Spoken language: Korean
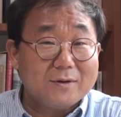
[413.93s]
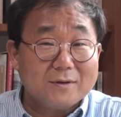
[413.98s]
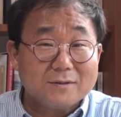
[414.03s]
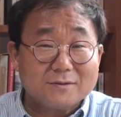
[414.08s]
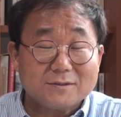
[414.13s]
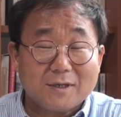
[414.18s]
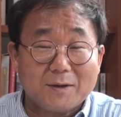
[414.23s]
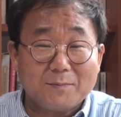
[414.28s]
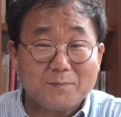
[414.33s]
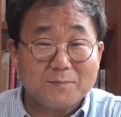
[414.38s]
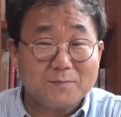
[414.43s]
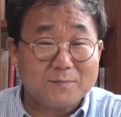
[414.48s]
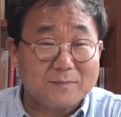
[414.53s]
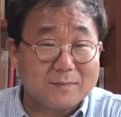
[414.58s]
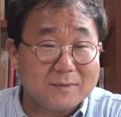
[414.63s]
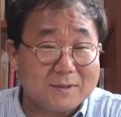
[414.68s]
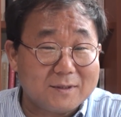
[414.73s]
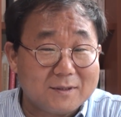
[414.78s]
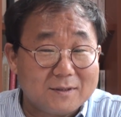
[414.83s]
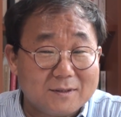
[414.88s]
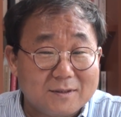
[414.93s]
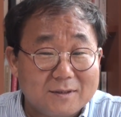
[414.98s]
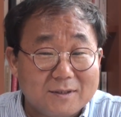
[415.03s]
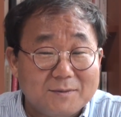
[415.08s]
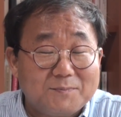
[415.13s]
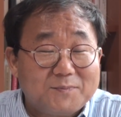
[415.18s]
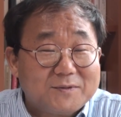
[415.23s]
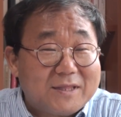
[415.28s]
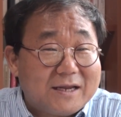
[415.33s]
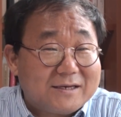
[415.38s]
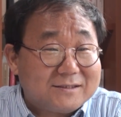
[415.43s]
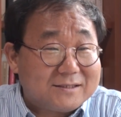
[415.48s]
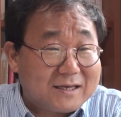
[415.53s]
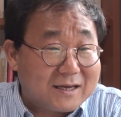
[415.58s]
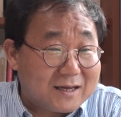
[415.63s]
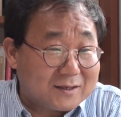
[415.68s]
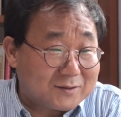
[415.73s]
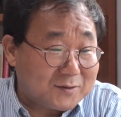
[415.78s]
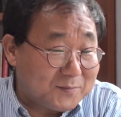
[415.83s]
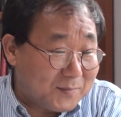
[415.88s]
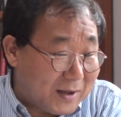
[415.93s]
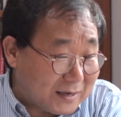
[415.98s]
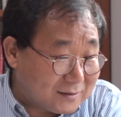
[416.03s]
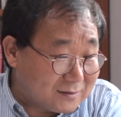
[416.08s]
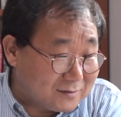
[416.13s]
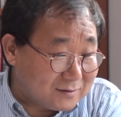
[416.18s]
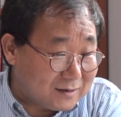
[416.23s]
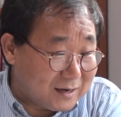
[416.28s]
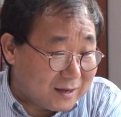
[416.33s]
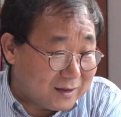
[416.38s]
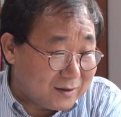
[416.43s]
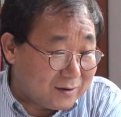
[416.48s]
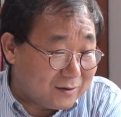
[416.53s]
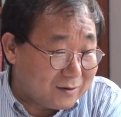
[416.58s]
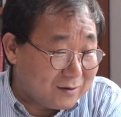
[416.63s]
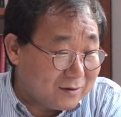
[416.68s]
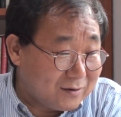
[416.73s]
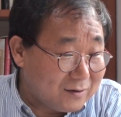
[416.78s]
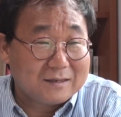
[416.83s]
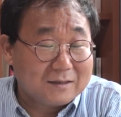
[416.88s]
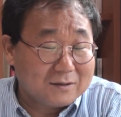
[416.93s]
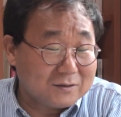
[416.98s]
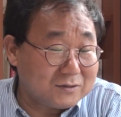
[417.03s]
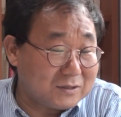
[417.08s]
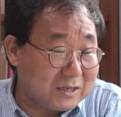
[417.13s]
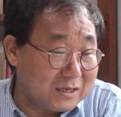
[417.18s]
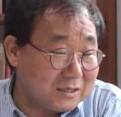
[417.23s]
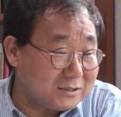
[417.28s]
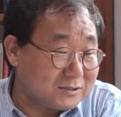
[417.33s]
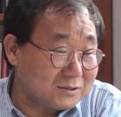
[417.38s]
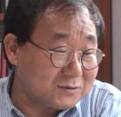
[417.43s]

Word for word: 참 이쁘다는 생각도 막 드네요. 그런데 이